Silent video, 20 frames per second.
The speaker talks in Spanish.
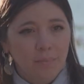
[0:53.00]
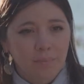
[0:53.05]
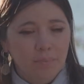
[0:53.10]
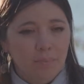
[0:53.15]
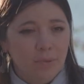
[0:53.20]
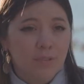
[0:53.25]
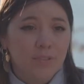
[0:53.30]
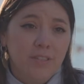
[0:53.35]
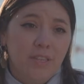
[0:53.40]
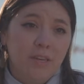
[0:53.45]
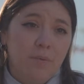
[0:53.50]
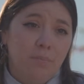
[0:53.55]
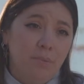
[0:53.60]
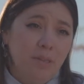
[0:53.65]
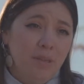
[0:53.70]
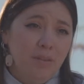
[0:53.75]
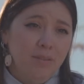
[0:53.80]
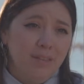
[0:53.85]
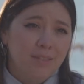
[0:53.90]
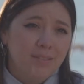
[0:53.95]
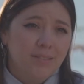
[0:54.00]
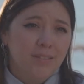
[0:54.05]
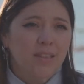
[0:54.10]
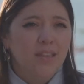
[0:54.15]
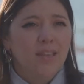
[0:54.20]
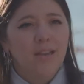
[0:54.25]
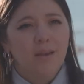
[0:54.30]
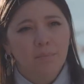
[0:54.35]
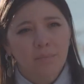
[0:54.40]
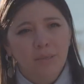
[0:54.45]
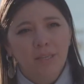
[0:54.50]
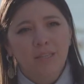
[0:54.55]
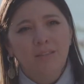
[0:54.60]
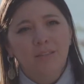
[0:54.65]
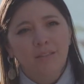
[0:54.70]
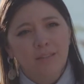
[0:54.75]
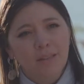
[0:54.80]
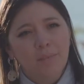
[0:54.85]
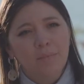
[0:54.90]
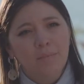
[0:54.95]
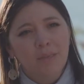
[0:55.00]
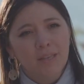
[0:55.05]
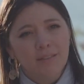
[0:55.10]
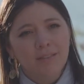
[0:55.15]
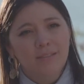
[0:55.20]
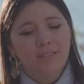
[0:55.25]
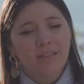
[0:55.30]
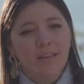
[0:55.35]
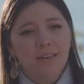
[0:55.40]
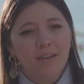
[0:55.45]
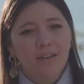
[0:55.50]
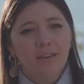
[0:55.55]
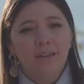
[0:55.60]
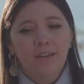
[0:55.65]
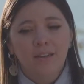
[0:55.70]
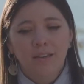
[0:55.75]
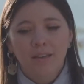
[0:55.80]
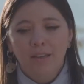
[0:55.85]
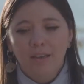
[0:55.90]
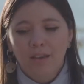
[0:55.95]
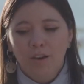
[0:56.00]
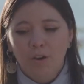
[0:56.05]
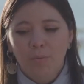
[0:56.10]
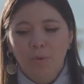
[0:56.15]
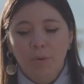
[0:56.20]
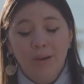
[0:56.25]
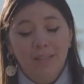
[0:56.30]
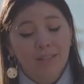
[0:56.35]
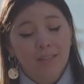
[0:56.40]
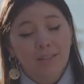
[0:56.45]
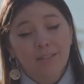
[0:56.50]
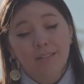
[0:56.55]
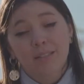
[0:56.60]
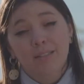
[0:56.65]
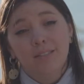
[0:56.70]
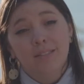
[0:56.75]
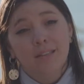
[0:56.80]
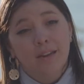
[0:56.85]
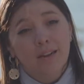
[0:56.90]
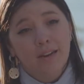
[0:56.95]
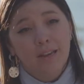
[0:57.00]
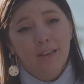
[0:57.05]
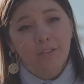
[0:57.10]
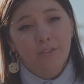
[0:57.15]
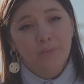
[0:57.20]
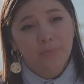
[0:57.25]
por ser pibas y el ambiente también ser como bastante cerrado.